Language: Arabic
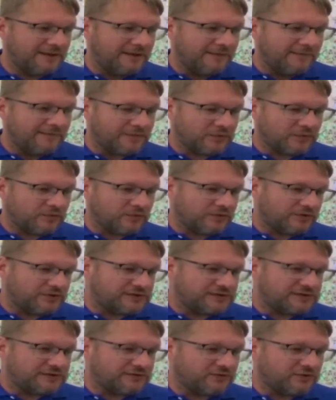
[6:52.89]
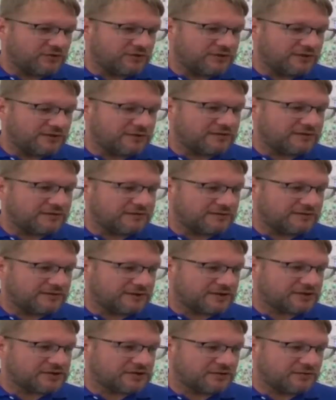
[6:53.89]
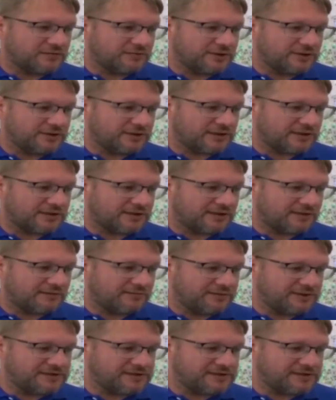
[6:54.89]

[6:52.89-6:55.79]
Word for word: بوزعوا المساعدات وطبعا هي عملوها بأكثر من منطقة